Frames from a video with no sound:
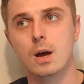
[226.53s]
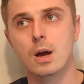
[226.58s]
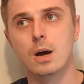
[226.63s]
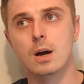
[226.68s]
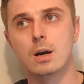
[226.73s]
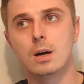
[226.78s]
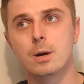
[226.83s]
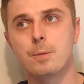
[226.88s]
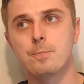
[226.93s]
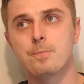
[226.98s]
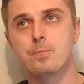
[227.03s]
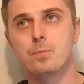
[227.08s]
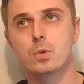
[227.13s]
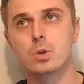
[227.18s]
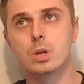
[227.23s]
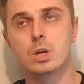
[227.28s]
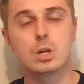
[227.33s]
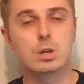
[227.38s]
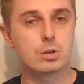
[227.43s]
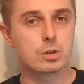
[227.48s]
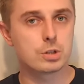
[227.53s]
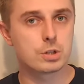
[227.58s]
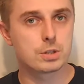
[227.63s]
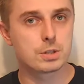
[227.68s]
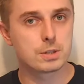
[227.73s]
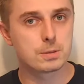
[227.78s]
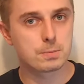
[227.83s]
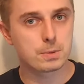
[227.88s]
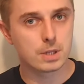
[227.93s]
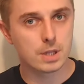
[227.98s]
um,
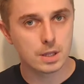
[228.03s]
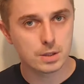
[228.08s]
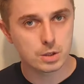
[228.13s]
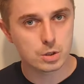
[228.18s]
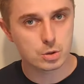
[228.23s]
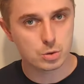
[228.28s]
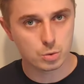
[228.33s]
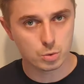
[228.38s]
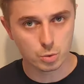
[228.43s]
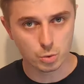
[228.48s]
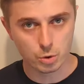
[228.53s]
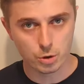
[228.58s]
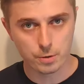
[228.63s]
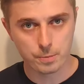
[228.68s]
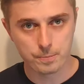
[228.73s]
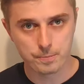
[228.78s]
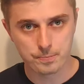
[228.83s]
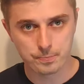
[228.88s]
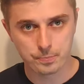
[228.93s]
ilość sprzedanych sztuk.